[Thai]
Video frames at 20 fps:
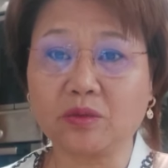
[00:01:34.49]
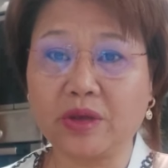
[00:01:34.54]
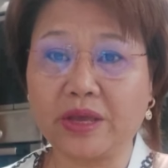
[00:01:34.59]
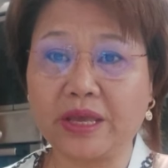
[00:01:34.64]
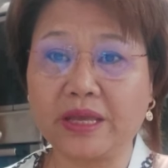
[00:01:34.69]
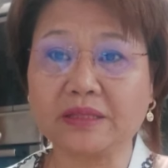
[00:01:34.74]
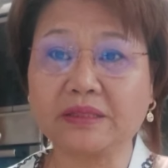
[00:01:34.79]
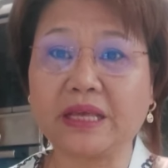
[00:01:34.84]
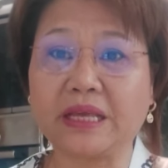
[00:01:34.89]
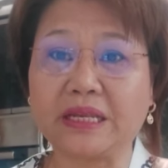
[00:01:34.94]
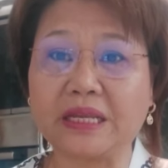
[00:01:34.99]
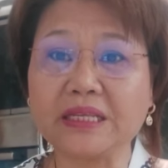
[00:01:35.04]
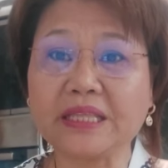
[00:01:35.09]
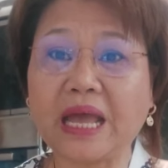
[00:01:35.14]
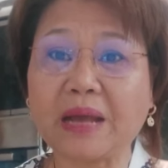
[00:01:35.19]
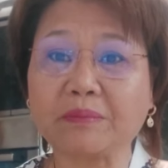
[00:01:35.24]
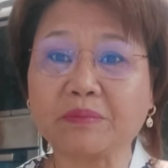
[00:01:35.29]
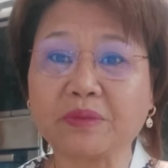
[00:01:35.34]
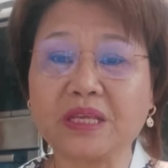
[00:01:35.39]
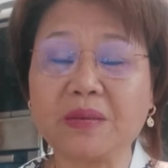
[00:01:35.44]
ตัวเอง แต่นี่
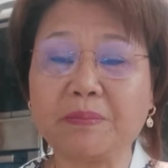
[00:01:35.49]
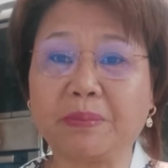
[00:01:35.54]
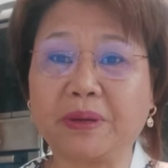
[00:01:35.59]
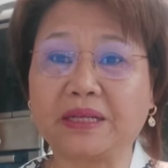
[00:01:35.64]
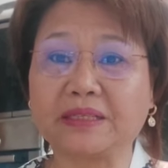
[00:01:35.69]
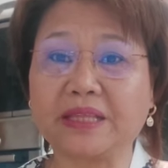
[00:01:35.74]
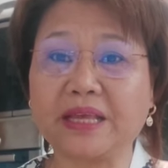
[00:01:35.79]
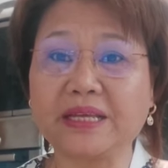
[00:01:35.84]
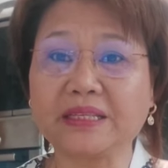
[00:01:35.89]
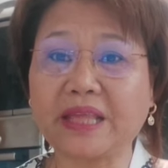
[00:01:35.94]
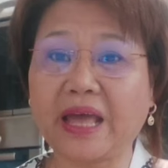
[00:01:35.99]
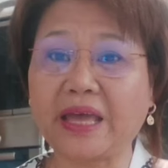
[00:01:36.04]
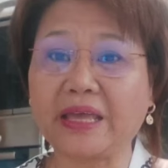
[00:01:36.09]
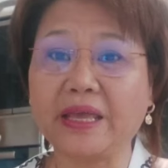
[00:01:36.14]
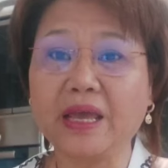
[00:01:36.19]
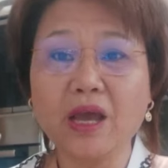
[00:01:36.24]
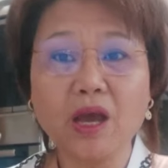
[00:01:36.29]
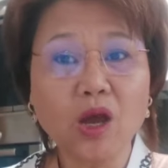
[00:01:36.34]
ทำที่ประเทศไทย